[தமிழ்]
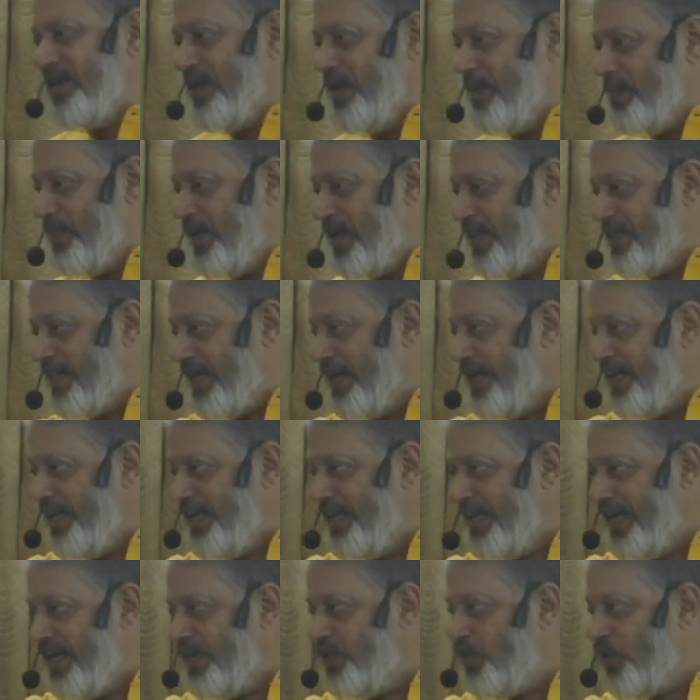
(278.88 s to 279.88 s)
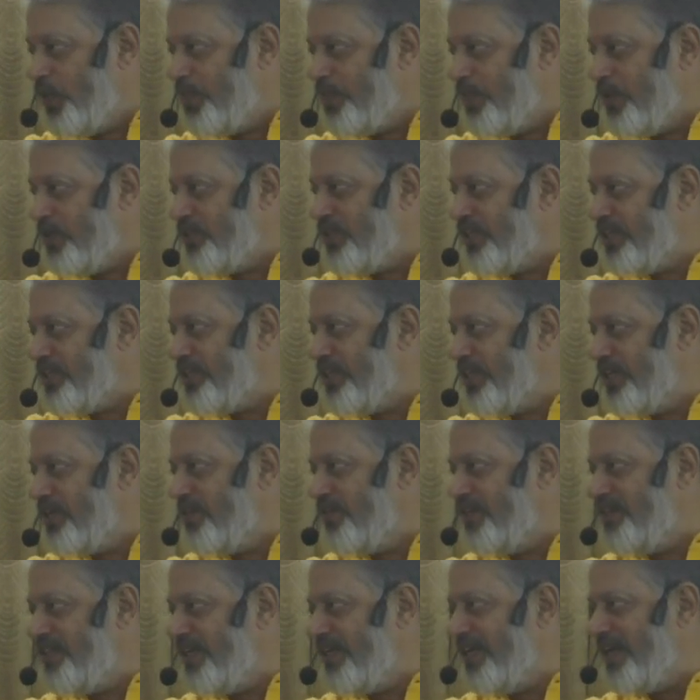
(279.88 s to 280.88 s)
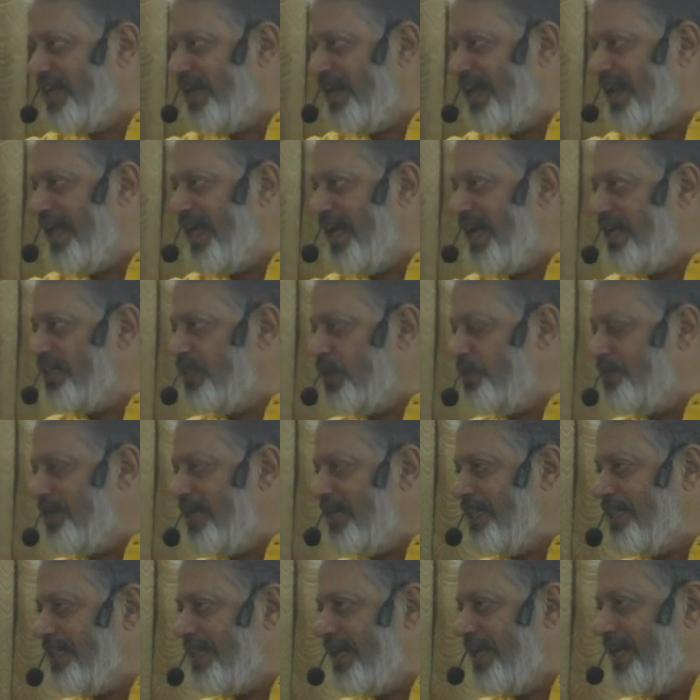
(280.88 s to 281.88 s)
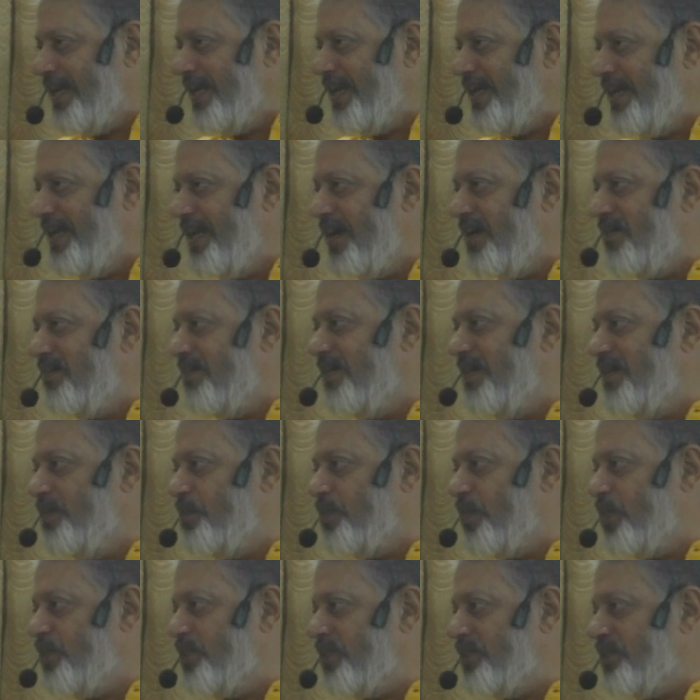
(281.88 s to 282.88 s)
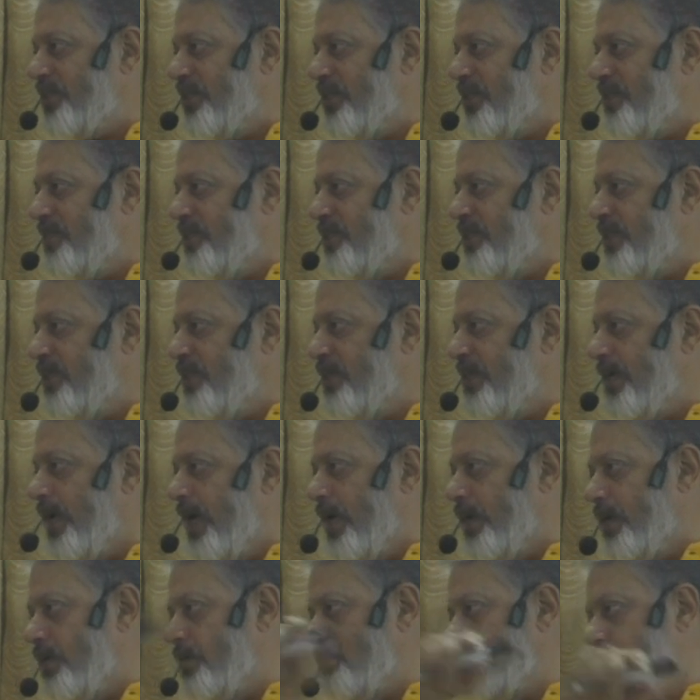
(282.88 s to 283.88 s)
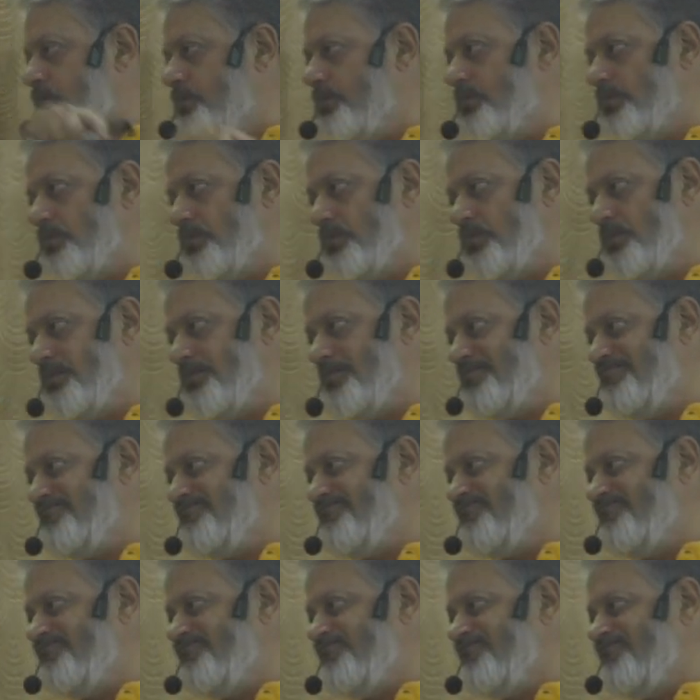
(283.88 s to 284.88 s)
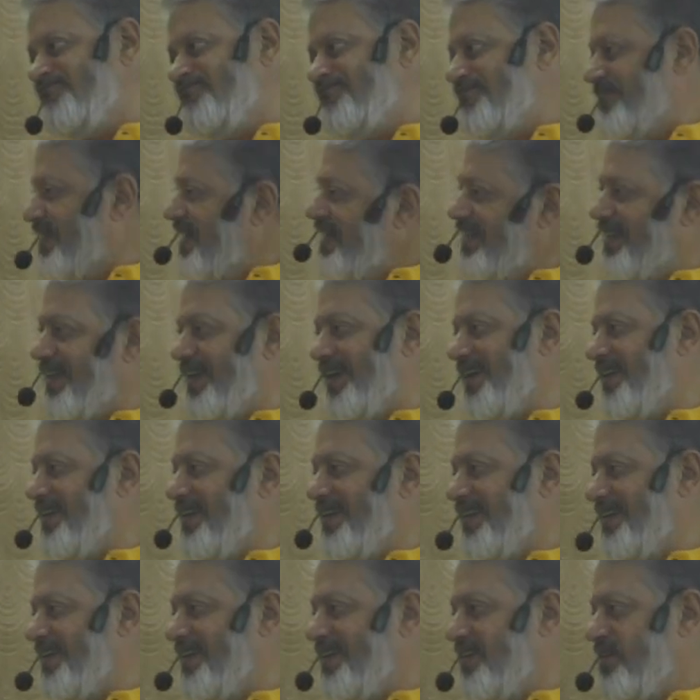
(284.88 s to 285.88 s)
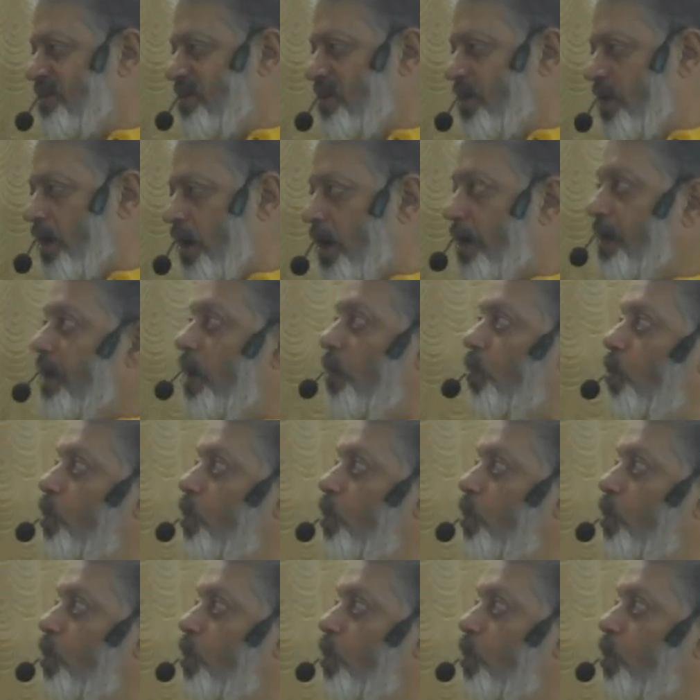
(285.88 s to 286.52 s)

இப்படி தனியா இது ஒரு ப்ரொஜெக்ஷனுக்கு வந்திருக்குல்ல அந்த மாதிரி தனியா ப்ரொஜெக்ஷனுக்கு வந்தது நான் புரியுதா ஆனா